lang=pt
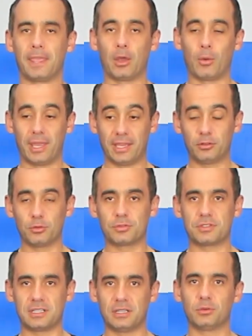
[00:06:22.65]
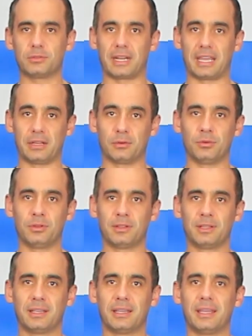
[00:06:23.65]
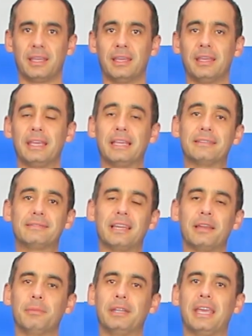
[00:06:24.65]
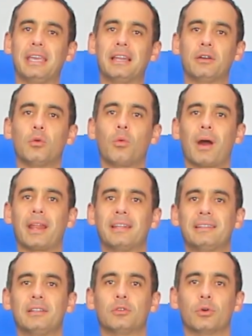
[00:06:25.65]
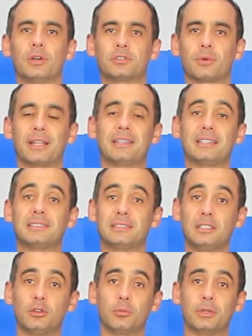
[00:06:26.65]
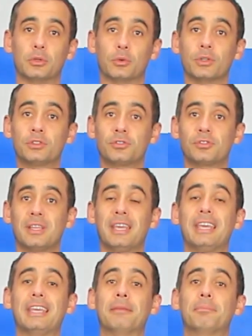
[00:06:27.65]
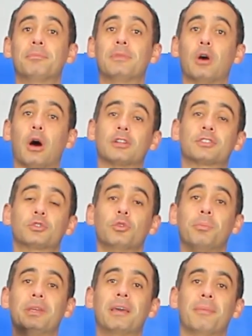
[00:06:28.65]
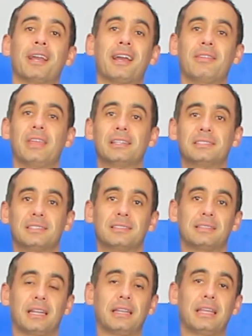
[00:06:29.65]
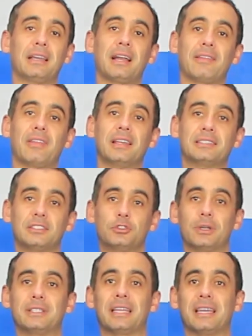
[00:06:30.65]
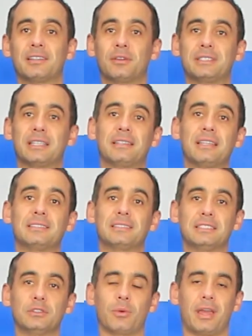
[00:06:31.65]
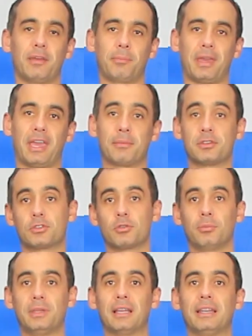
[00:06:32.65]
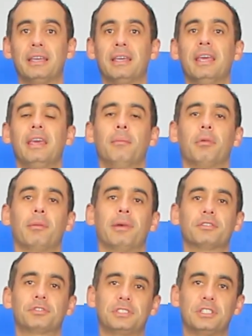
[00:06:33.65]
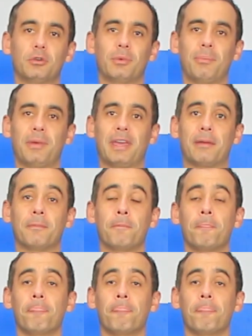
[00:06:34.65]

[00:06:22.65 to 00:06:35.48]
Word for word: Eu reduzi o treino e terminei ele com 42, 45 minutos e subi a minha cadência. Treinei em cadência de 80 a 85 RPM, subi ali pelo menos 5 BPM.